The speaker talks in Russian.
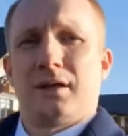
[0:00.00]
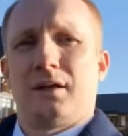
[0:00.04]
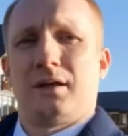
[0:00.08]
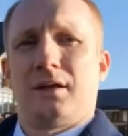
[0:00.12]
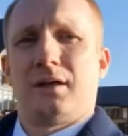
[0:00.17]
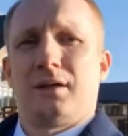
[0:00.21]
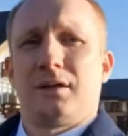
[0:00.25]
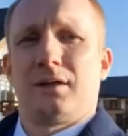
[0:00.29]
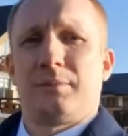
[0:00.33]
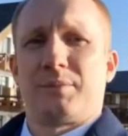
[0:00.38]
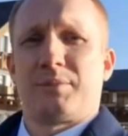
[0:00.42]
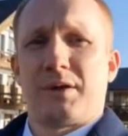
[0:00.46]

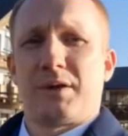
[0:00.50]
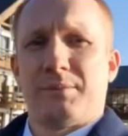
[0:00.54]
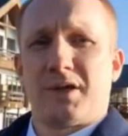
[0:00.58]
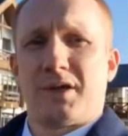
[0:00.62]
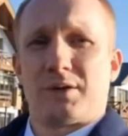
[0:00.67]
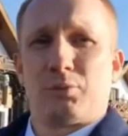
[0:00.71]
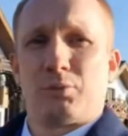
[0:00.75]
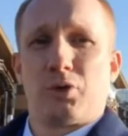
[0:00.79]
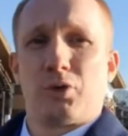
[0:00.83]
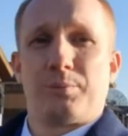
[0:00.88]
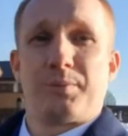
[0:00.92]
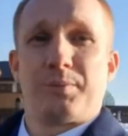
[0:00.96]
А,
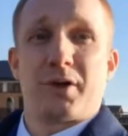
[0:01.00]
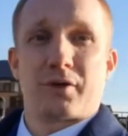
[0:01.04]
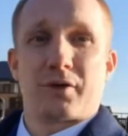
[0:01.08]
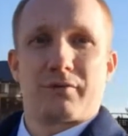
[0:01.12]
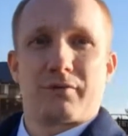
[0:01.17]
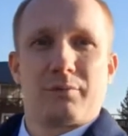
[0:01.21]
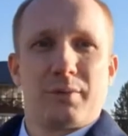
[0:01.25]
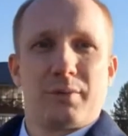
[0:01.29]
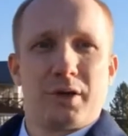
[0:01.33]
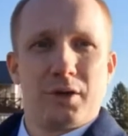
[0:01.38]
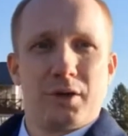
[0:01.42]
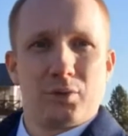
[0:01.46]
например, мой
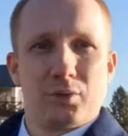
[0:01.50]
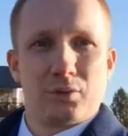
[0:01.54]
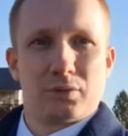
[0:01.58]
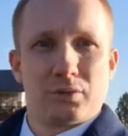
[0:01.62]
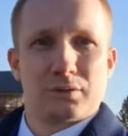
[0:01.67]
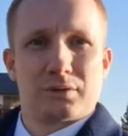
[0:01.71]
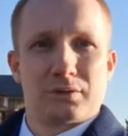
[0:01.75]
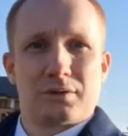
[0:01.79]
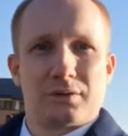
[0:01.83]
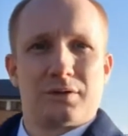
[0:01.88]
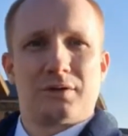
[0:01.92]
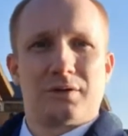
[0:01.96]
первый
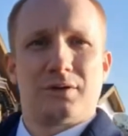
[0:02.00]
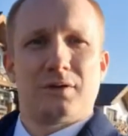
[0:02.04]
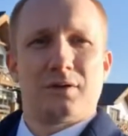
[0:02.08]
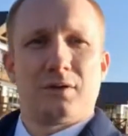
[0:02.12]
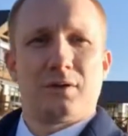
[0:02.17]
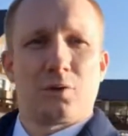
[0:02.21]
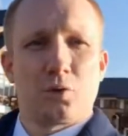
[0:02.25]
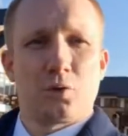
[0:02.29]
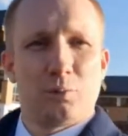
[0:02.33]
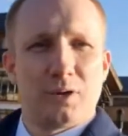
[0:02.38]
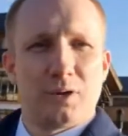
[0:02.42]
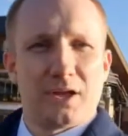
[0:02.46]
миллион
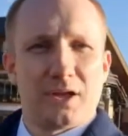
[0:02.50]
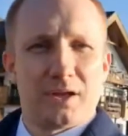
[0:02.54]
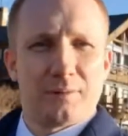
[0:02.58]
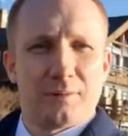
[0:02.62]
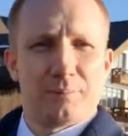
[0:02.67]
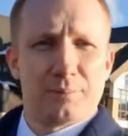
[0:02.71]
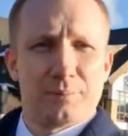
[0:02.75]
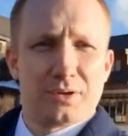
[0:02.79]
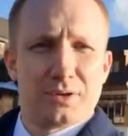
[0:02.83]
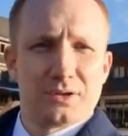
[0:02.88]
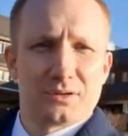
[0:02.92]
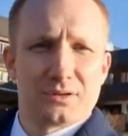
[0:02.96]
а, рублей
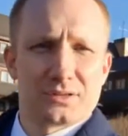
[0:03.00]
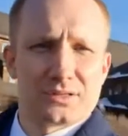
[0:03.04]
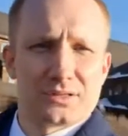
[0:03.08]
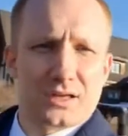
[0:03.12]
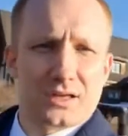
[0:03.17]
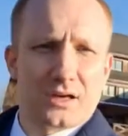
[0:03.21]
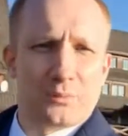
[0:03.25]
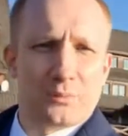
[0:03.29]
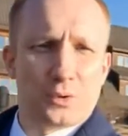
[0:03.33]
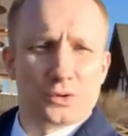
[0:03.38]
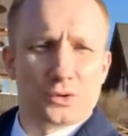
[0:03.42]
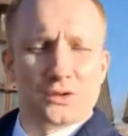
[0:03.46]
был
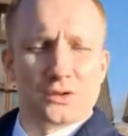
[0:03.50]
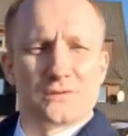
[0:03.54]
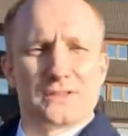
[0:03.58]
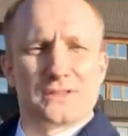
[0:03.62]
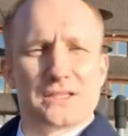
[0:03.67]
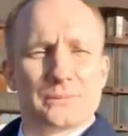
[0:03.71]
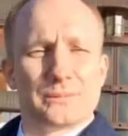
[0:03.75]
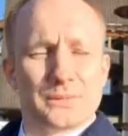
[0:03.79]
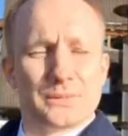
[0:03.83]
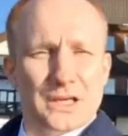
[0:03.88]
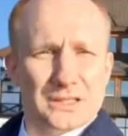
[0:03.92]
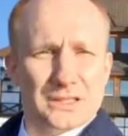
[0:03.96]
заработан в
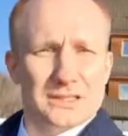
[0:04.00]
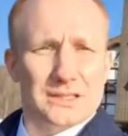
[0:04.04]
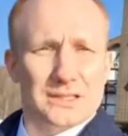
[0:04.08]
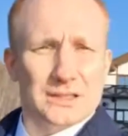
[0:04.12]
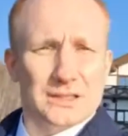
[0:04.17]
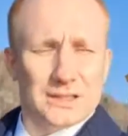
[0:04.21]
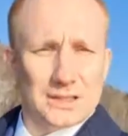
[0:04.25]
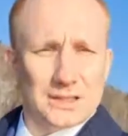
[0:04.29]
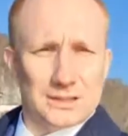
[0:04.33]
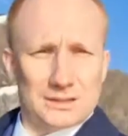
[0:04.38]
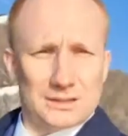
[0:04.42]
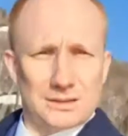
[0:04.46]

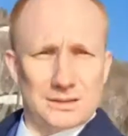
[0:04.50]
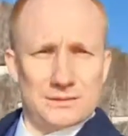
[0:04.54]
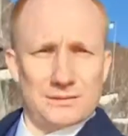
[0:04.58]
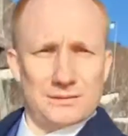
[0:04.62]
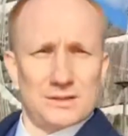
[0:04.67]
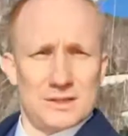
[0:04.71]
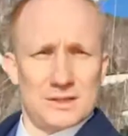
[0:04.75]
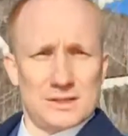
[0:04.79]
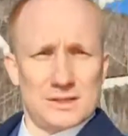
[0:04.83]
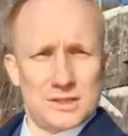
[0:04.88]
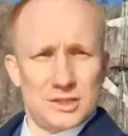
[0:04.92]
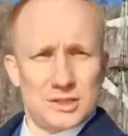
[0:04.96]
17 лет в
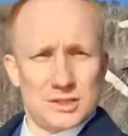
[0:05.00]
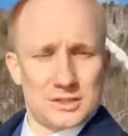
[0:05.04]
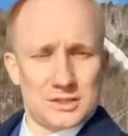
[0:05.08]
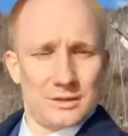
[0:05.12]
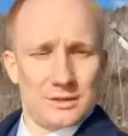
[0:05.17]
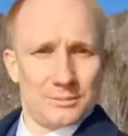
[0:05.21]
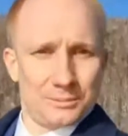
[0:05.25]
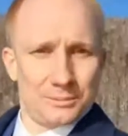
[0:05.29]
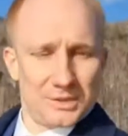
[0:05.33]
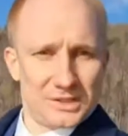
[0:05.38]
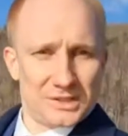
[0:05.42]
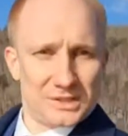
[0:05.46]

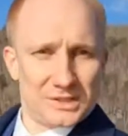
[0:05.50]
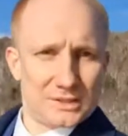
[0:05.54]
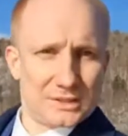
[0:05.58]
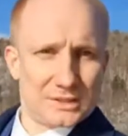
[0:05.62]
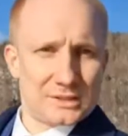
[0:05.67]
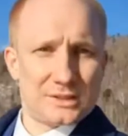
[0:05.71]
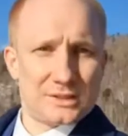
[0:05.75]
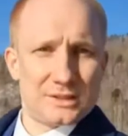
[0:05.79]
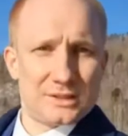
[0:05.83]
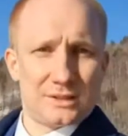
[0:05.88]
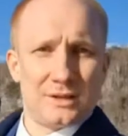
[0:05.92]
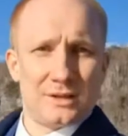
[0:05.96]
классическом
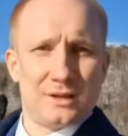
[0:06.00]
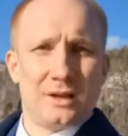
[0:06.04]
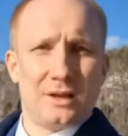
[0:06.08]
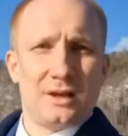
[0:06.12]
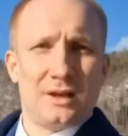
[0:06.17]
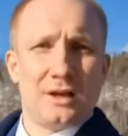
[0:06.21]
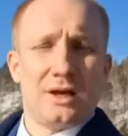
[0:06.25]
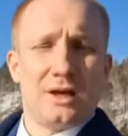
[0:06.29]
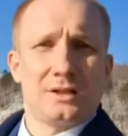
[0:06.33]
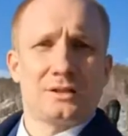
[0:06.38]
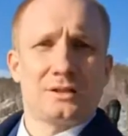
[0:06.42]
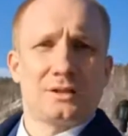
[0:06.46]
бизнесе,
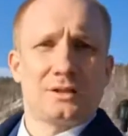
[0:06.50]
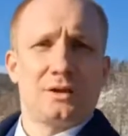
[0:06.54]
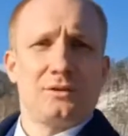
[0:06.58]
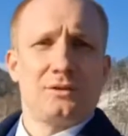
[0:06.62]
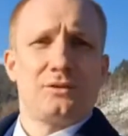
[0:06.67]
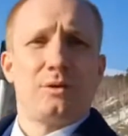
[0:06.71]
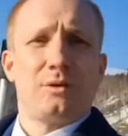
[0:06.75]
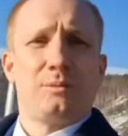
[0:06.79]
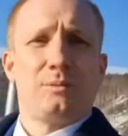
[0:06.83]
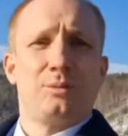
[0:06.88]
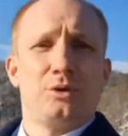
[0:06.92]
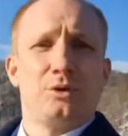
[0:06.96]
открыв
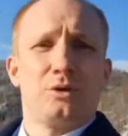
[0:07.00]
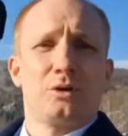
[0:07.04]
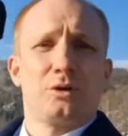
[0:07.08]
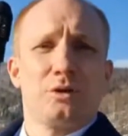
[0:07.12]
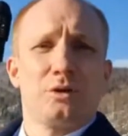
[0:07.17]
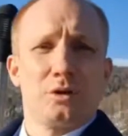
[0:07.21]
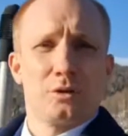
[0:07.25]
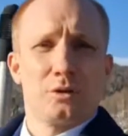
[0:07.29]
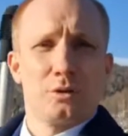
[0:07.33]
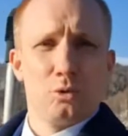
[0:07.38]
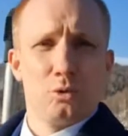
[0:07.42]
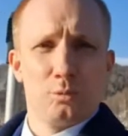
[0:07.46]

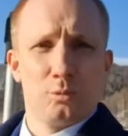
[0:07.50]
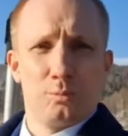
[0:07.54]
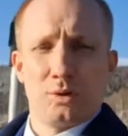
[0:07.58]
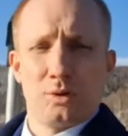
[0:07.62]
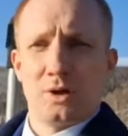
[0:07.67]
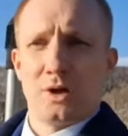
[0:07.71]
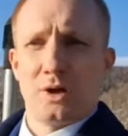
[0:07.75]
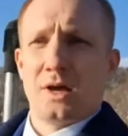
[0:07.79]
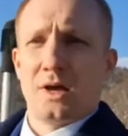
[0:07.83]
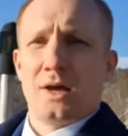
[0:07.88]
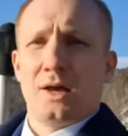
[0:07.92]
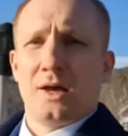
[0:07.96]
компьютерный клуб.
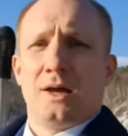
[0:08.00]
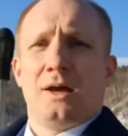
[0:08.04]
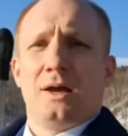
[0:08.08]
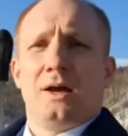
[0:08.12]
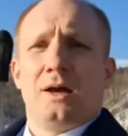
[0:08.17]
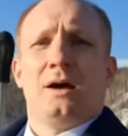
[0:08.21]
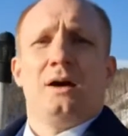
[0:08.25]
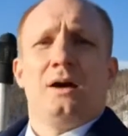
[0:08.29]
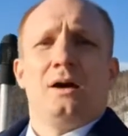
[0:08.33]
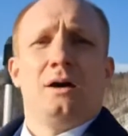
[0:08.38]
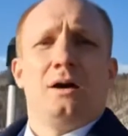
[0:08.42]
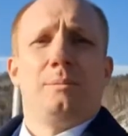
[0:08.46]

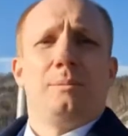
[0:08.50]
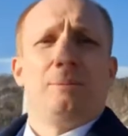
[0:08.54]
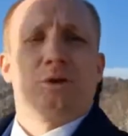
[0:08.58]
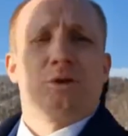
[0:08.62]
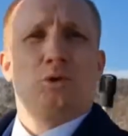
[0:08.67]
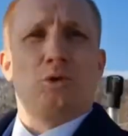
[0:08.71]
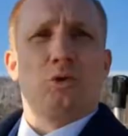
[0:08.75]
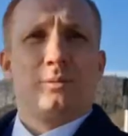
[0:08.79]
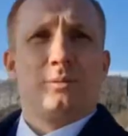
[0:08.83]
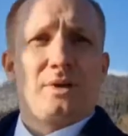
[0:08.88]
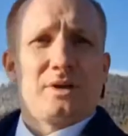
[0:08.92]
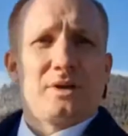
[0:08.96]

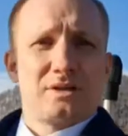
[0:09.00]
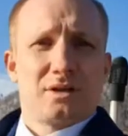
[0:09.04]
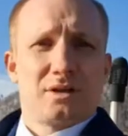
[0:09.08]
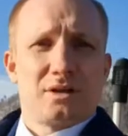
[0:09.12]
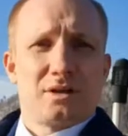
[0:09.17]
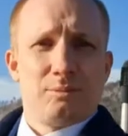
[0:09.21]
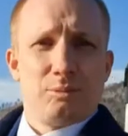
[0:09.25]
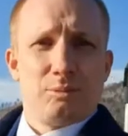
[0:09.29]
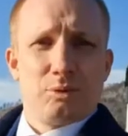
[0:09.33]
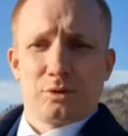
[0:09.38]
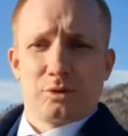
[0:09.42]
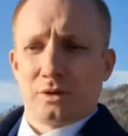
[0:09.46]
Потом я
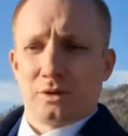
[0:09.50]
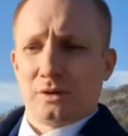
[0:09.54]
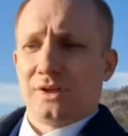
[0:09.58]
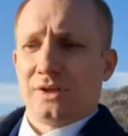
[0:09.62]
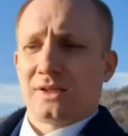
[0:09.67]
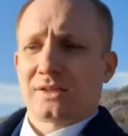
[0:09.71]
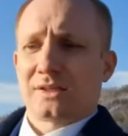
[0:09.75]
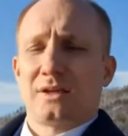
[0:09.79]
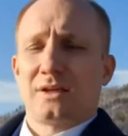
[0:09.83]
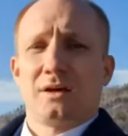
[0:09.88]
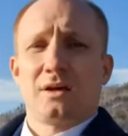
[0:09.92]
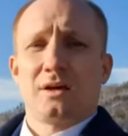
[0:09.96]
заработал
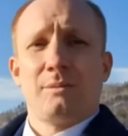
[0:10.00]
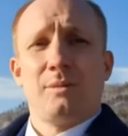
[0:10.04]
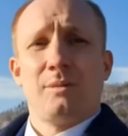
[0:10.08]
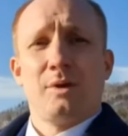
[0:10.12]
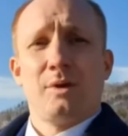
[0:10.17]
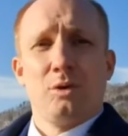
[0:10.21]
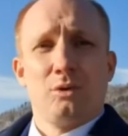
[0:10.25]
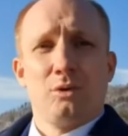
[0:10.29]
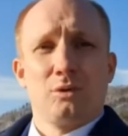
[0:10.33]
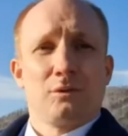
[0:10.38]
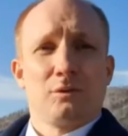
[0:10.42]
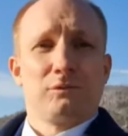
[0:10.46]
несколько
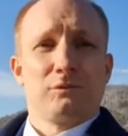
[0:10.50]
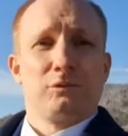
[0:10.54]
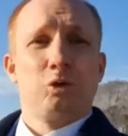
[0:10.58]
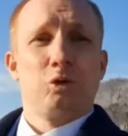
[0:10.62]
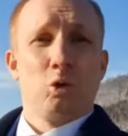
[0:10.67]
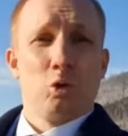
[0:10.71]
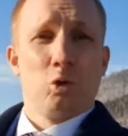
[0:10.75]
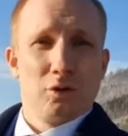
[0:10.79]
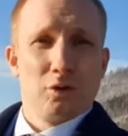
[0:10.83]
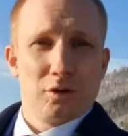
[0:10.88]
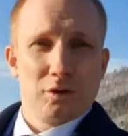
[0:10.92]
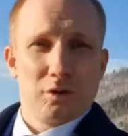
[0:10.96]
миллионов
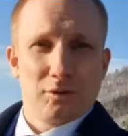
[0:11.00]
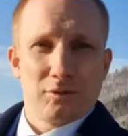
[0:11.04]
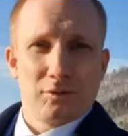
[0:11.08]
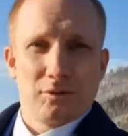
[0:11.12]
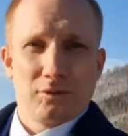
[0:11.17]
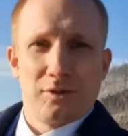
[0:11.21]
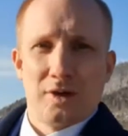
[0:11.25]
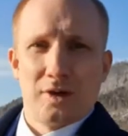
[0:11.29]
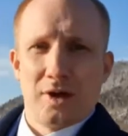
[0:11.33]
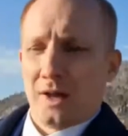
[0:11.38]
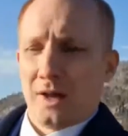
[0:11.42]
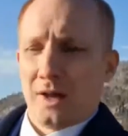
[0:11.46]
долларов